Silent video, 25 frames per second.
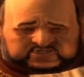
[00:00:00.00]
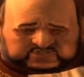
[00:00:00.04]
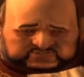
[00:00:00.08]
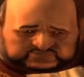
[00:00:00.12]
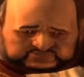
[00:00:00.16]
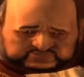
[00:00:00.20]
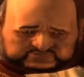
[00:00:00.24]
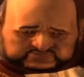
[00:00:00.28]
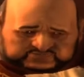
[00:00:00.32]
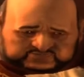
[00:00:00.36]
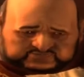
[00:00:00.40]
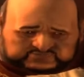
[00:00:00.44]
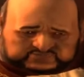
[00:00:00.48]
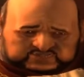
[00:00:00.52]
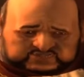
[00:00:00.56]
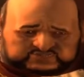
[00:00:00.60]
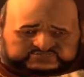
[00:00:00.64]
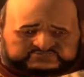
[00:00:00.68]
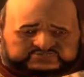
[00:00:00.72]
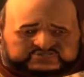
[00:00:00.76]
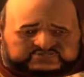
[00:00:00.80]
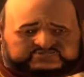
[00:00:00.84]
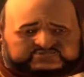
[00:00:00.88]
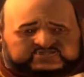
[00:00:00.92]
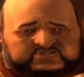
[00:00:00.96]

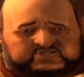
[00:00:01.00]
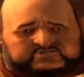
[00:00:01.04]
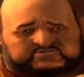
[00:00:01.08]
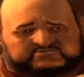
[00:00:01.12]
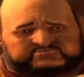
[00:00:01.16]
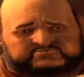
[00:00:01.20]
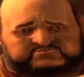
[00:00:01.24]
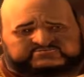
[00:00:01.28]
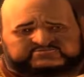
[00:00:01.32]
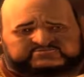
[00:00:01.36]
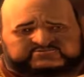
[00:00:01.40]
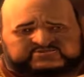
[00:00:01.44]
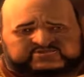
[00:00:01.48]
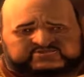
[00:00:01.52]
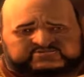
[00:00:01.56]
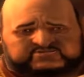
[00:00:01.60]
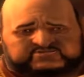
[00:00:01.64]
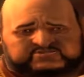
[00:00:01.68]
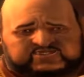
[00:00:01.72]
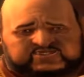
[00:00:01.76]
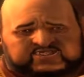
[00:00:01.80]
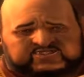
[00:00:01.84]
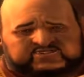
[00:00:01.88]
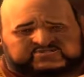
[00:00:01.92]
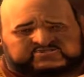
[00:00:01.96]
interessant, dass ihr
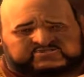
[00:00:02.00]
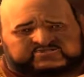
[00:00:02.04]
fragt.